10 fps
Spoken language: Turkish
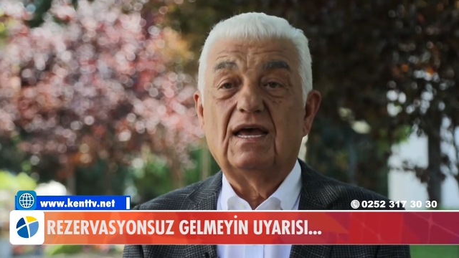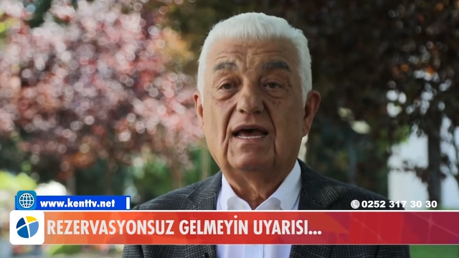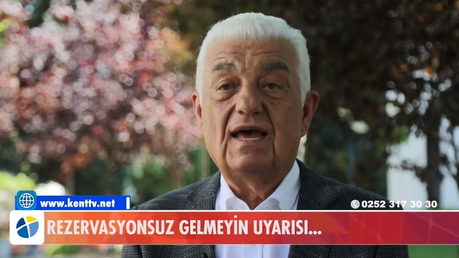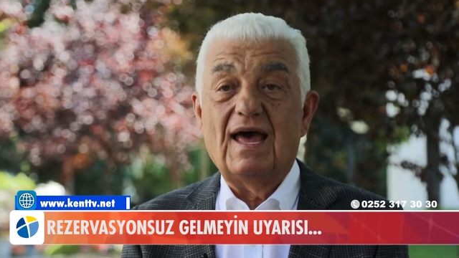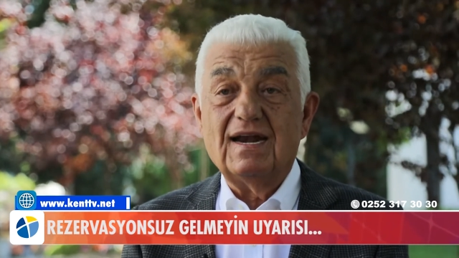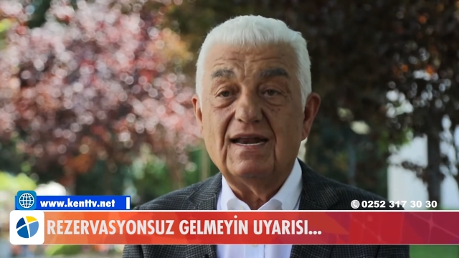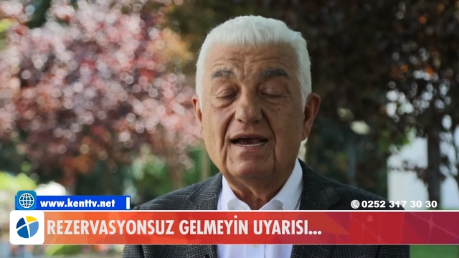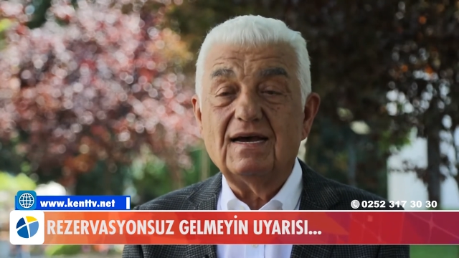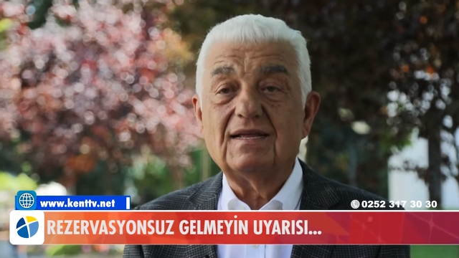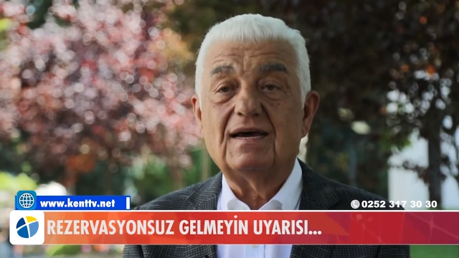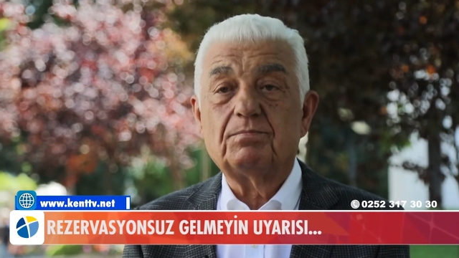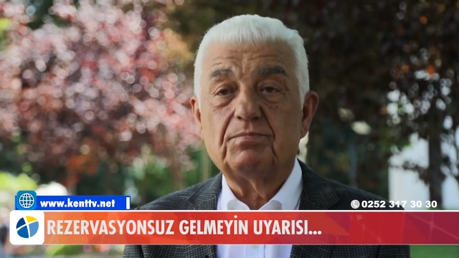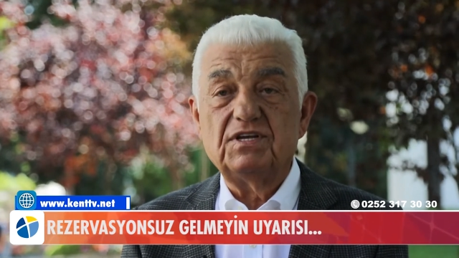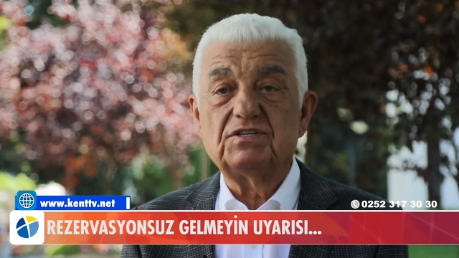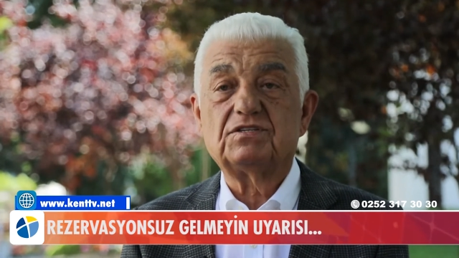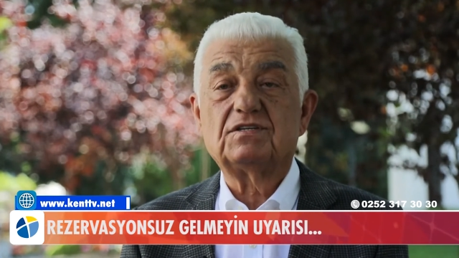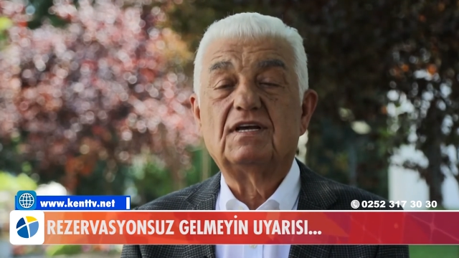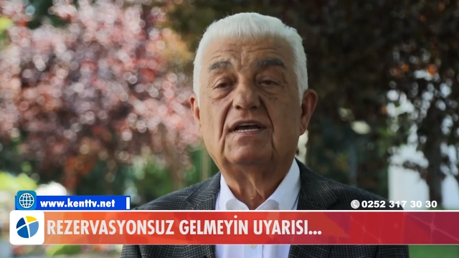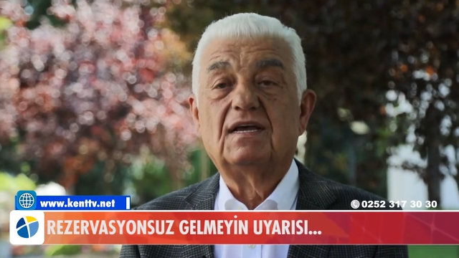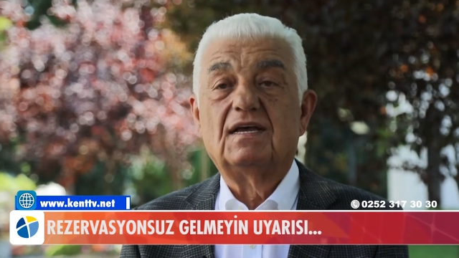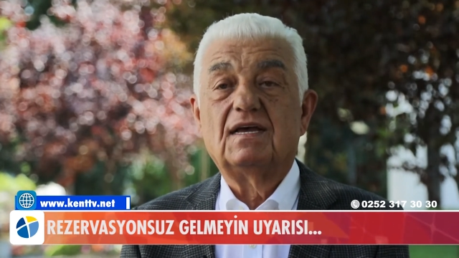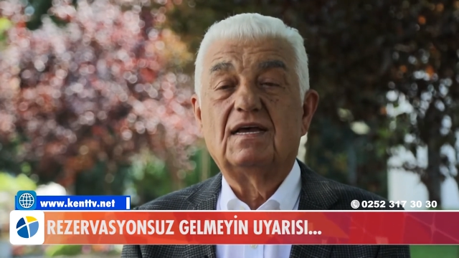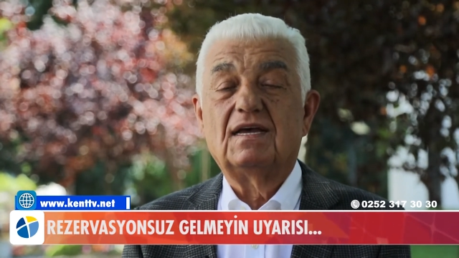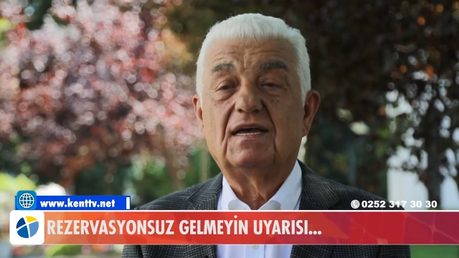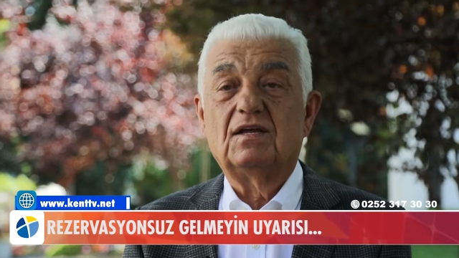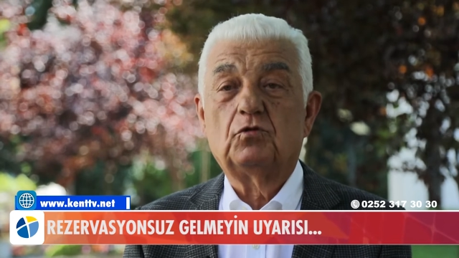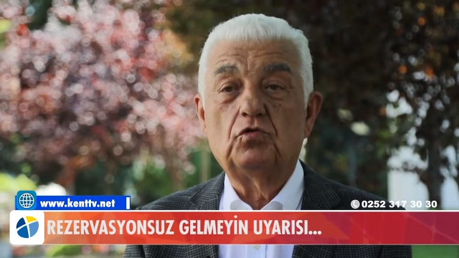E, her ne kadar biz e,